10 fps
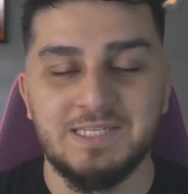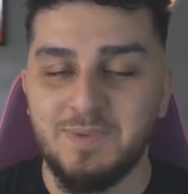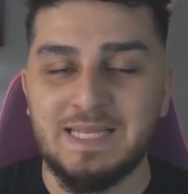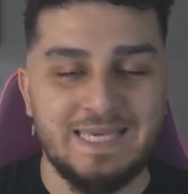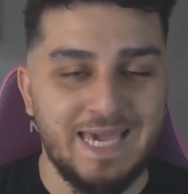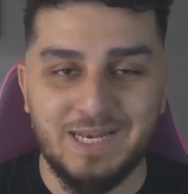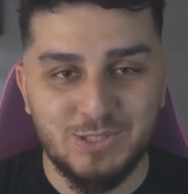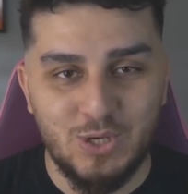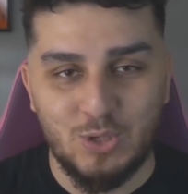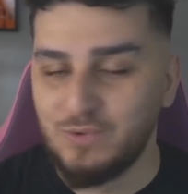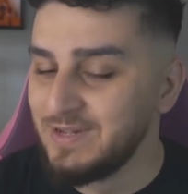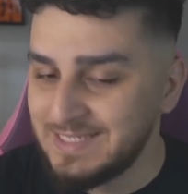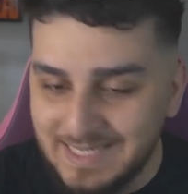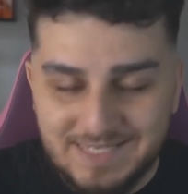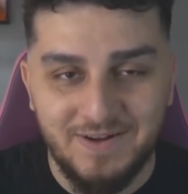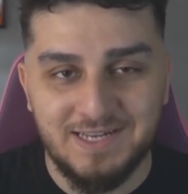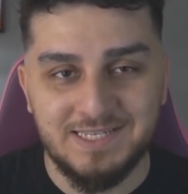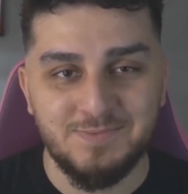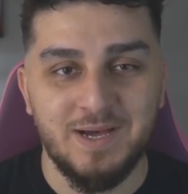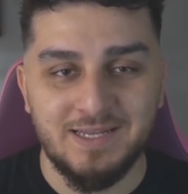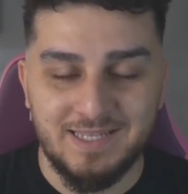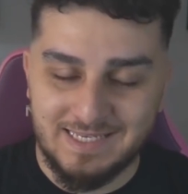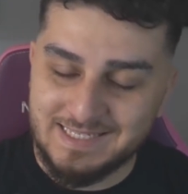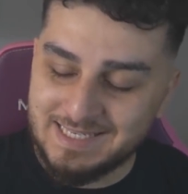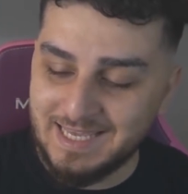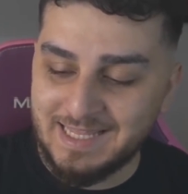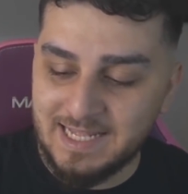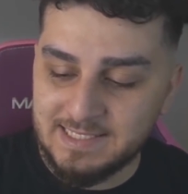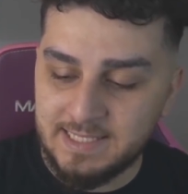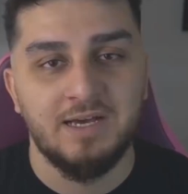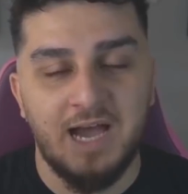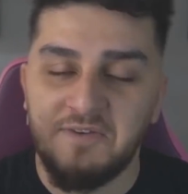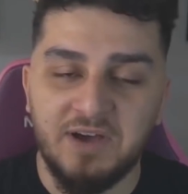Also mach dir keine Sorgen, du willst nichts Falsches machen. Es ist, geht ganz leicht. Einfach